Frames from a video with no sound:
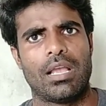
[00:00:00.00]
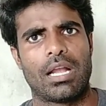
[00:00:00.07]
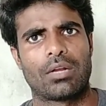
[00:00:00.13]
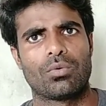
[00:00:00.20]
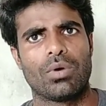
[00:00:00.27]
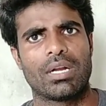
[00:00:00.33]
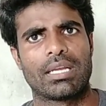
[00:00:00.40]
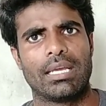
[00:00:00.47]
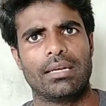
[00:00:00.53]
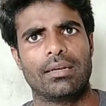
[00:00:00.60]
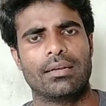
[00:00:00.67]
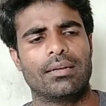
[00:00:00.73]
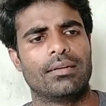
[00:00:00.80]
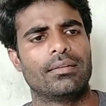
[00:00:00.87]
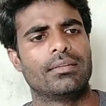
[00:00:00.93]
অ্যাকোয়াক্যাল
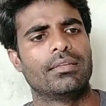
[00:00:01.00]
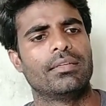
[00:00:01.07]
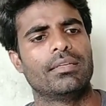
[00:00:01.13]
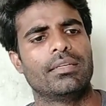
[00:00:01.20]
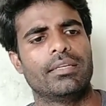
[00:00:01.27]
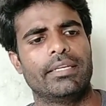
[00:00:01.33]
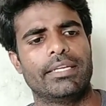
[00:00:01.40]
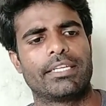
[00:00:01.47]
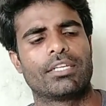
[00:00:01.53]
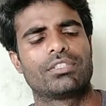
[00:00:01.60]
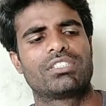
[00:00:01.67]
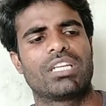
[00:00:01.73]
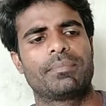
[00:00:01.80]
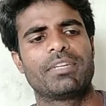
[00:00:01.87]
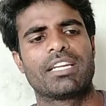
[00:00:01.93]
এটা
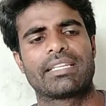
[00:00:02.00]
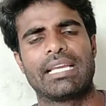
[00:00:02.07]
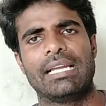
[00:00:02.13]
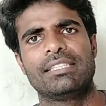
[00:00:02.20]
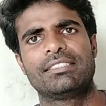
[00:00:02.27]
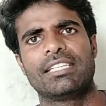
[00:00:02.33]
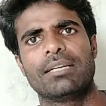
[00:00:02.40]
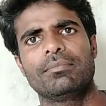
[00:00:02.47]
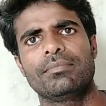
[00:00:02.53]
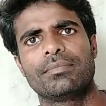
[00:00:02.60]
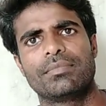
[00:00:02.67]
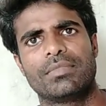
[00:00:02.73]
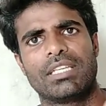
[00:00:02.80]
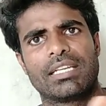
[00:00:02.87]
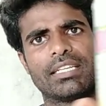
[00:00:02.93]
হচ্ছে আপনার ক্যালসিয়াম
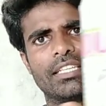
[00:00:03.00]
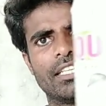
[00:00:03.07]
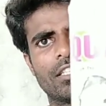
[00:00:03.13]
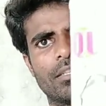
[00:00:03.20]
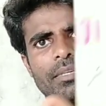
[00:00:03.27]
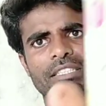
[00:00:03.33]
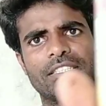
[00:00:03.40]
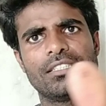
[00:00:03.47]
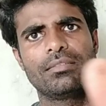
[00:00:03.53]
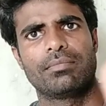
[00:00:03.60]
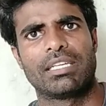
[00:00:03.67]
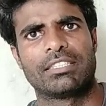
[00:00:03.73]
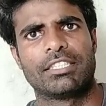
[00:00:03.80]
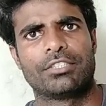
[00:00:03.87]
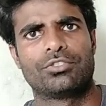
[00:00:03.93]
এখানে দেখতে পাচ্ছেন
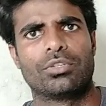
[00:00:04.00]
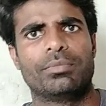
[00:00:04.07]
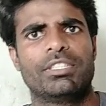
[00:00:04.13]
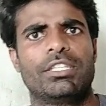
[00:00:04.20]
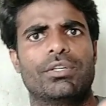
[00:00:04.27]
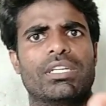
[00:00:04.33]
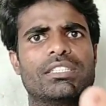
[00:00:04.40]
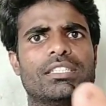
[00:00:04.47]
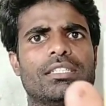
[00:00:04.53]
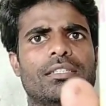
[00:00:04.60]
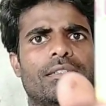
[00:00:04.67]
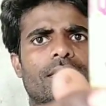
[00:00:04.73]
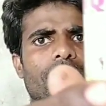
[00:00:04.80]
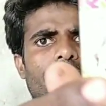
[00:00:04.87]
মাছের ছবি দেওয়া আছে